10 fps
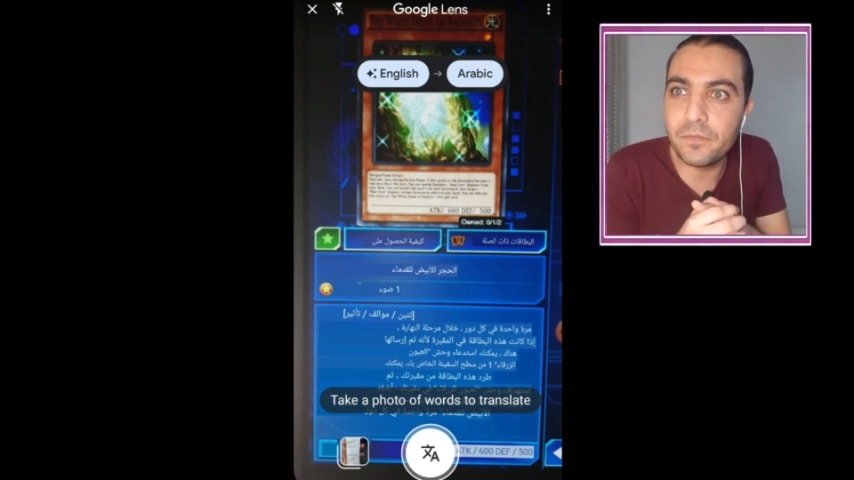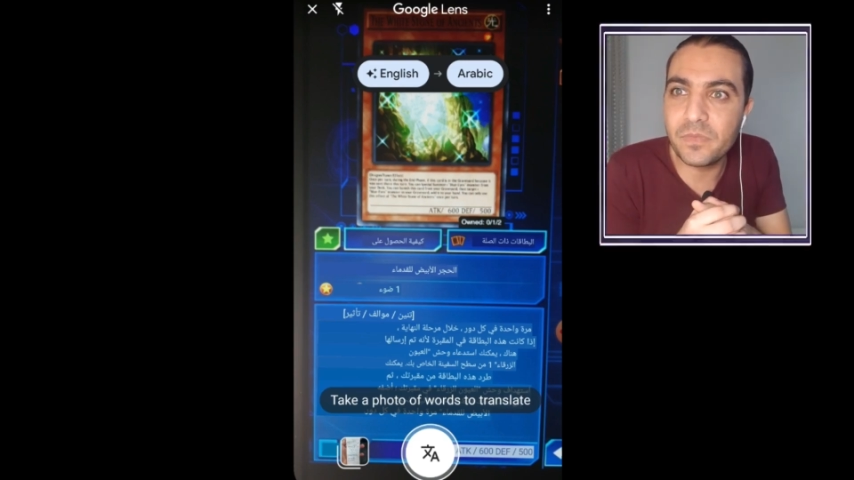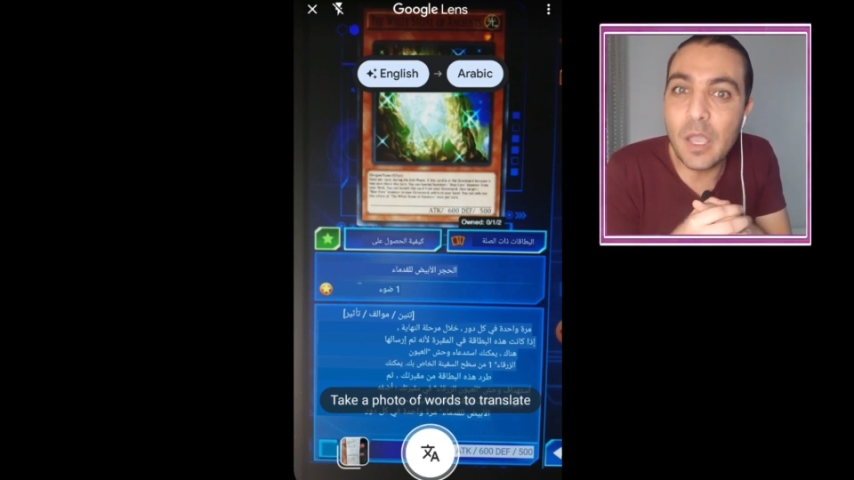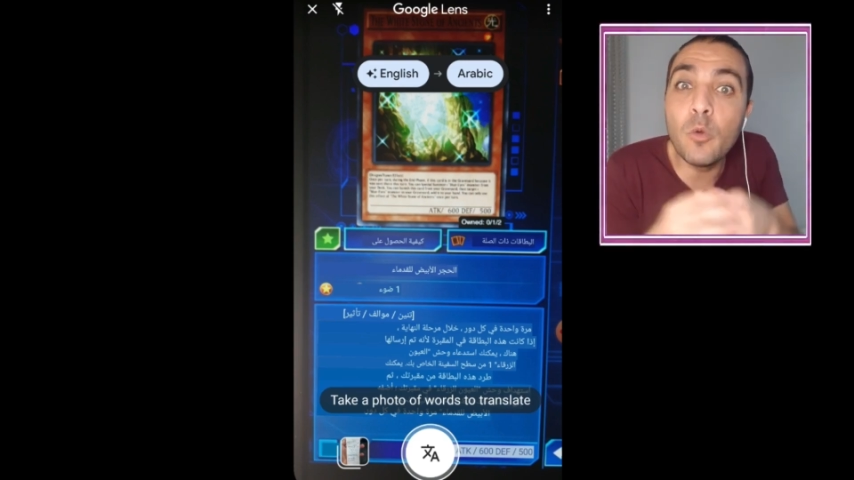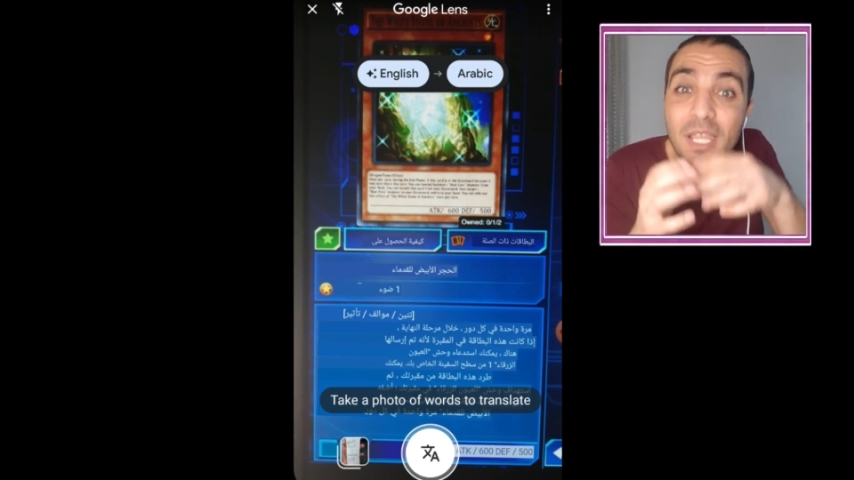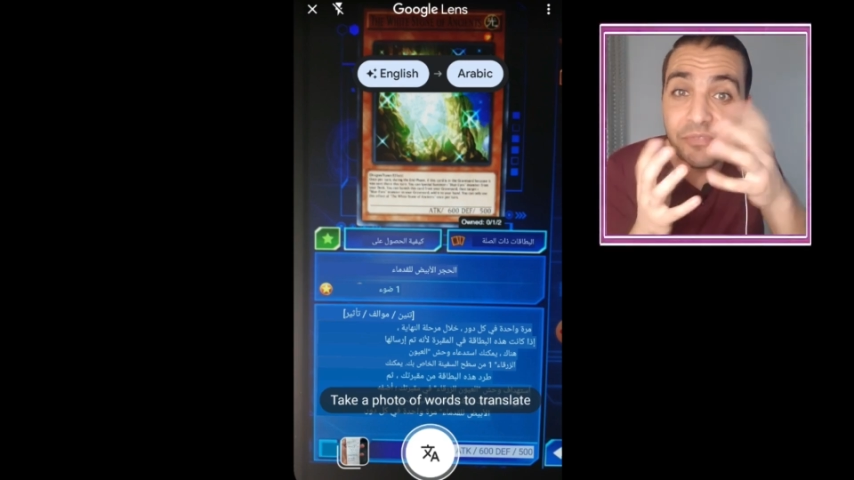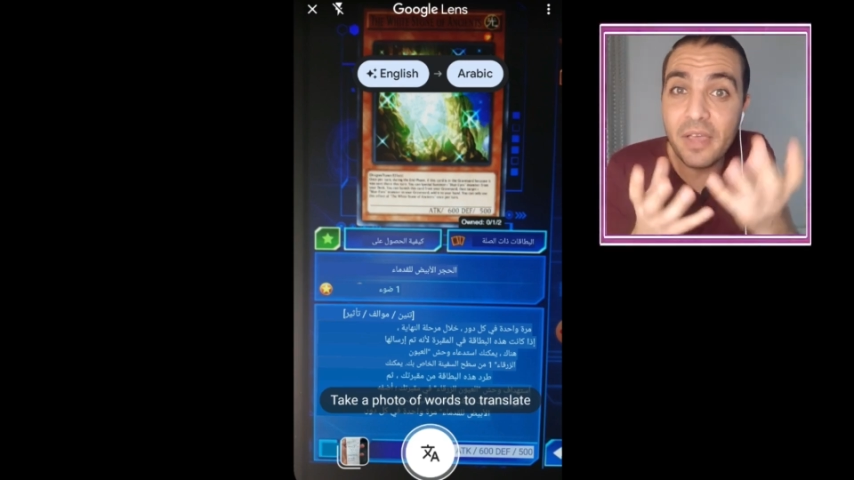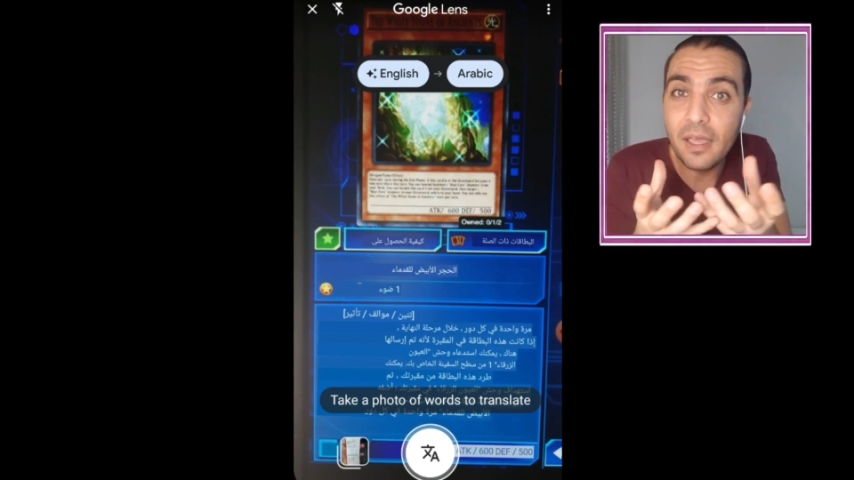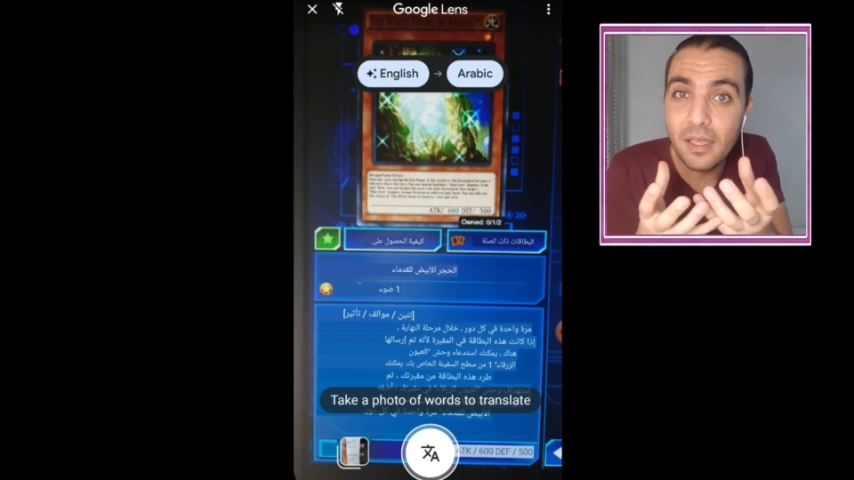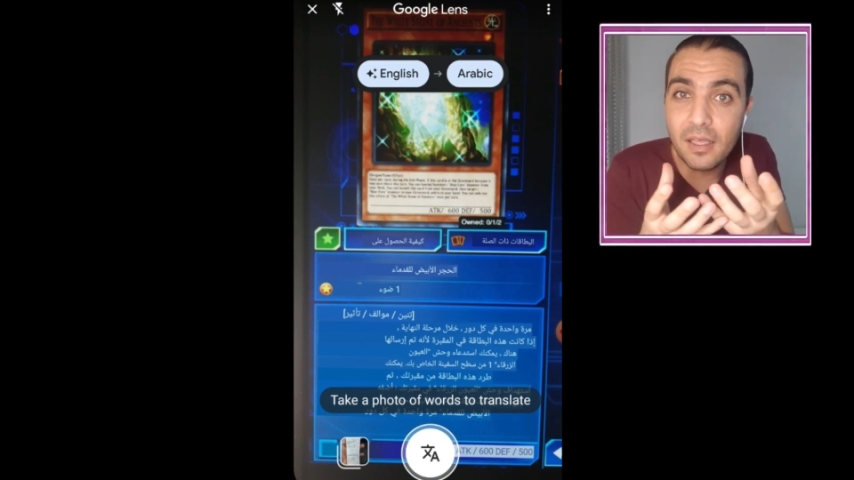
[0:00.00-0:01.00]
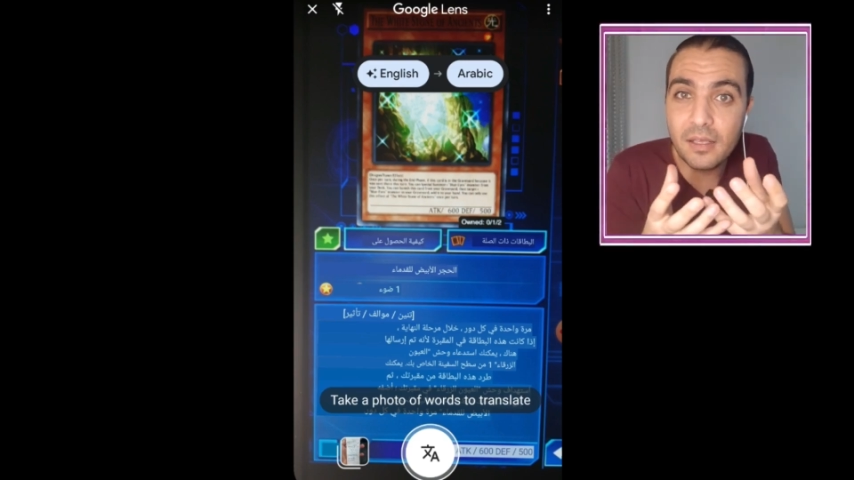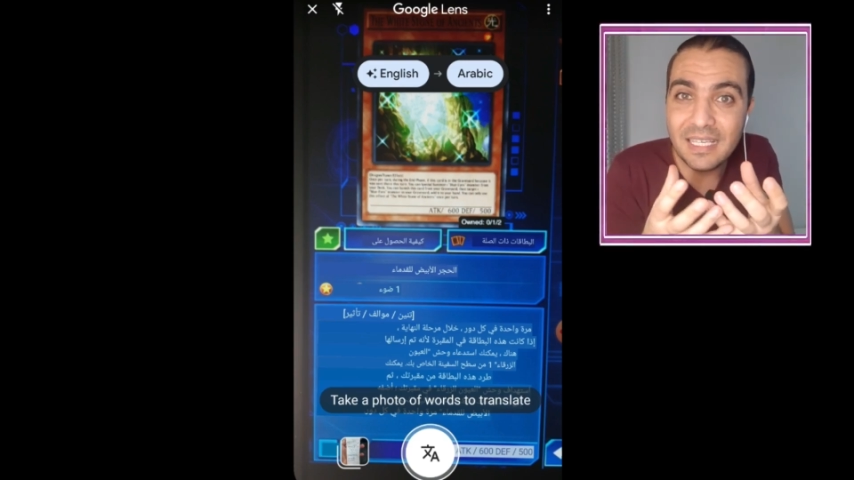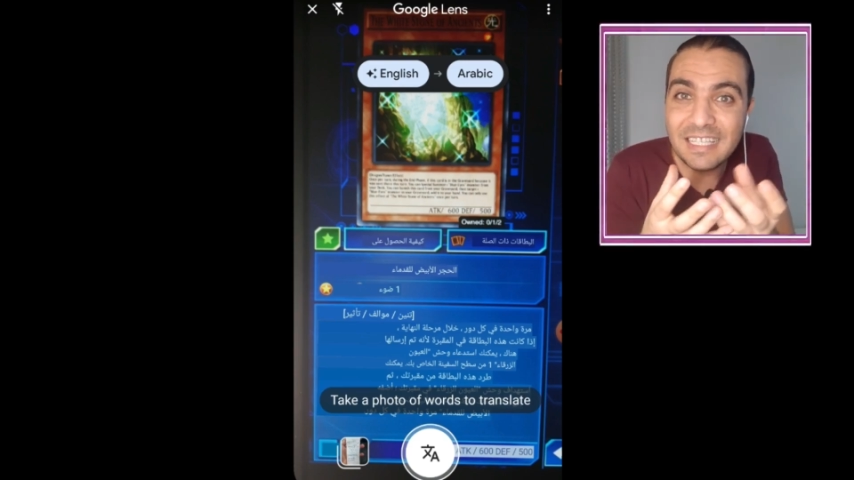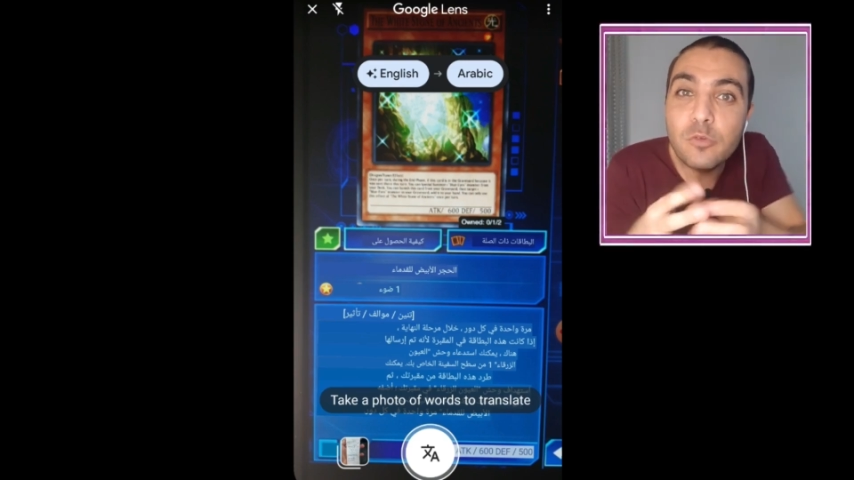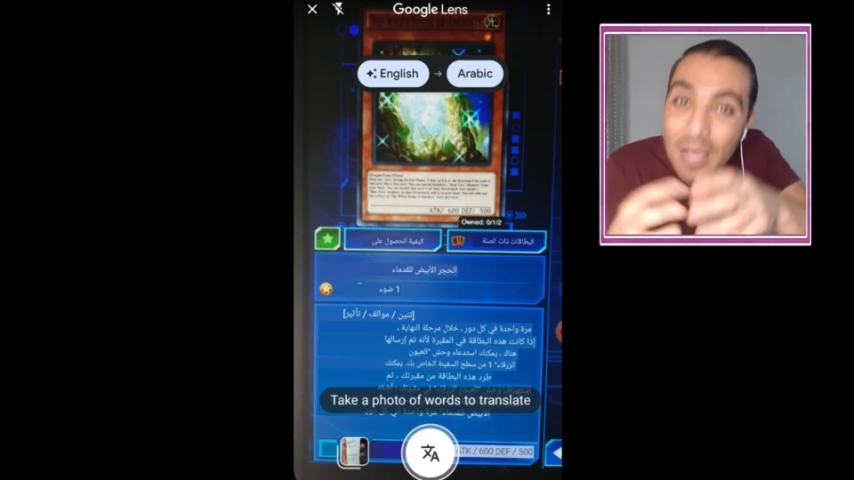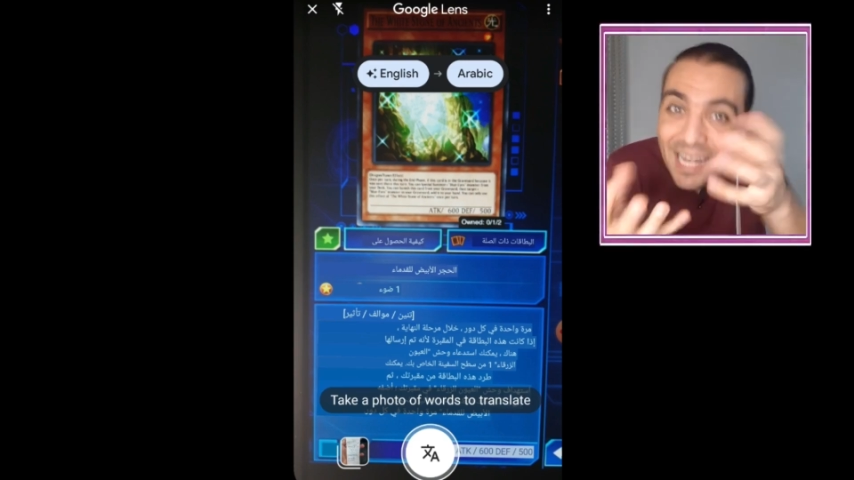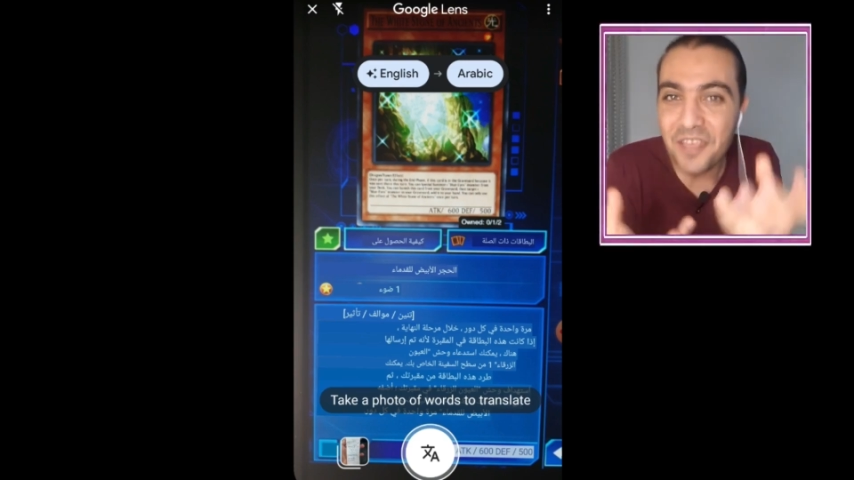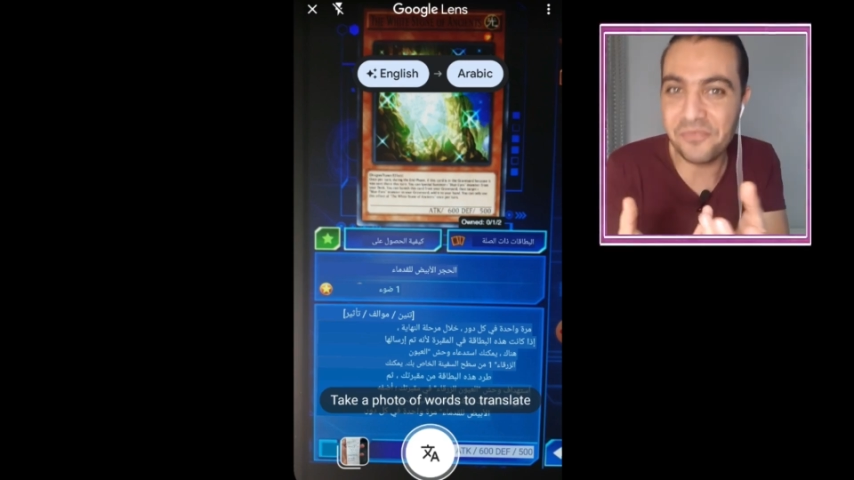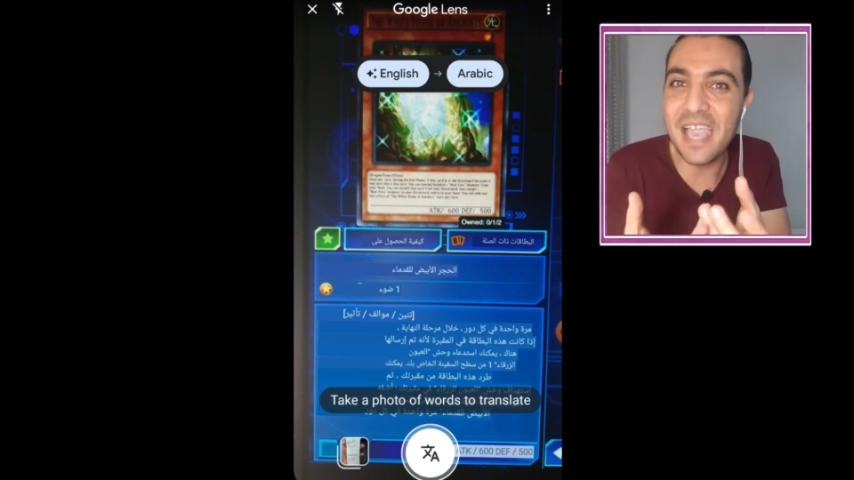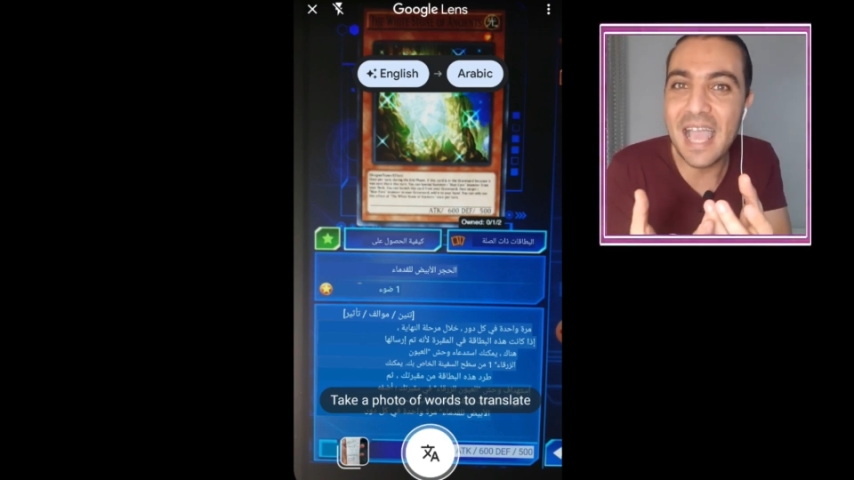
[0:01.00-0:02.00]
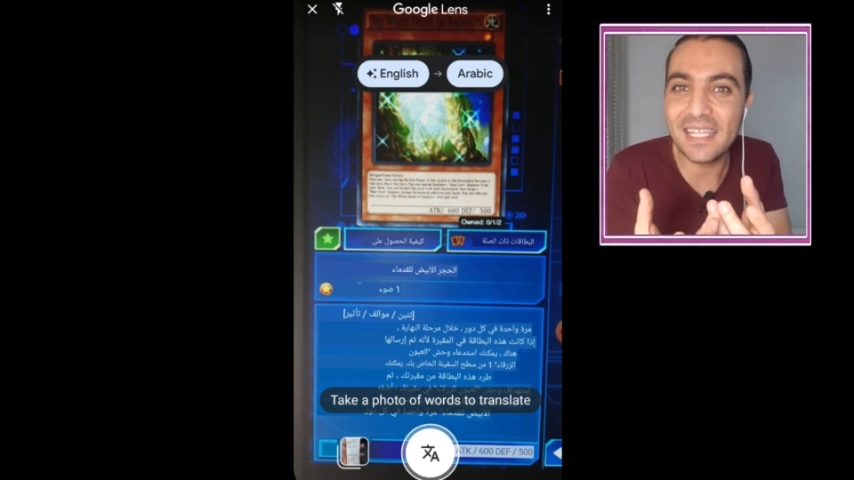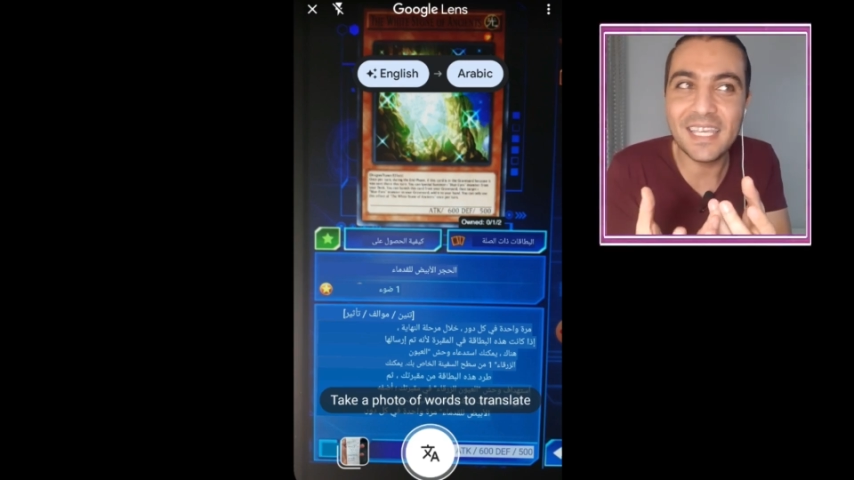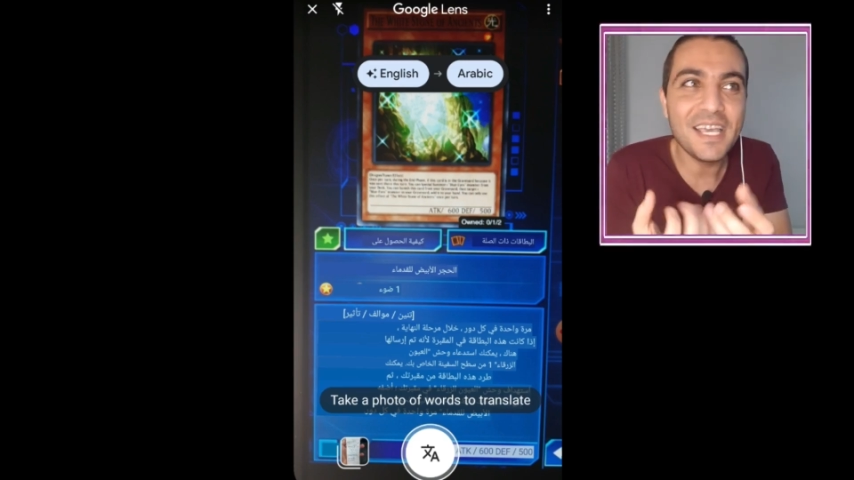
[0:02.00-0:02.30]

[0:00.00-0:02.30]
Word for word: توليفه يتولف يعني